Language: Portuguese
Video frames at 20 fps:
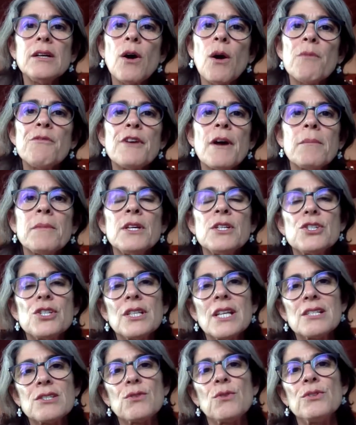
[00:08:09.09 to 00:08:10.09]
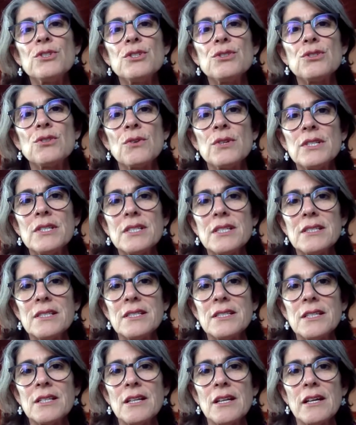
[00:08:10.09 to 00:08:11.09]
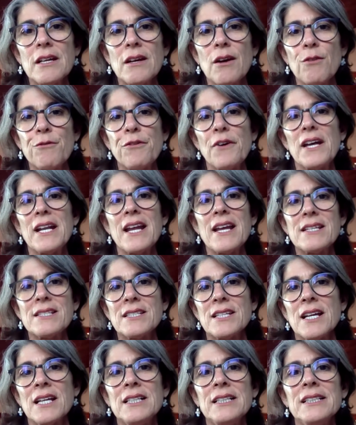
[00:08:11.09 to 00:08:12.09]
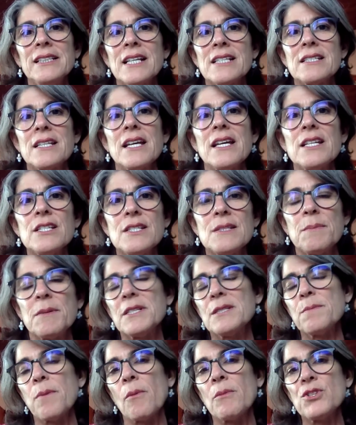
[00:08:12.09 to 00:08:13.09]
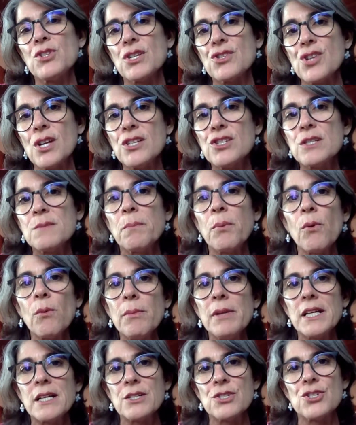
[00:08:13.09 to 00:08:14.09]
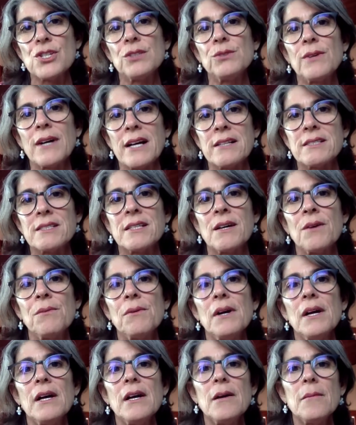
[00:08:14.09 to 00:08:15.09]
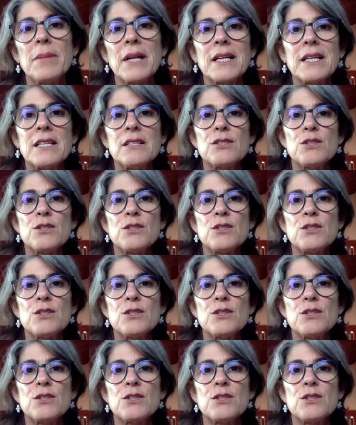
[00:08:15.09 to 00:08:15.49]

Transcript: obviamente, das condições que se oferecem ali nas redes, principalmente as redes públicas de educação, para que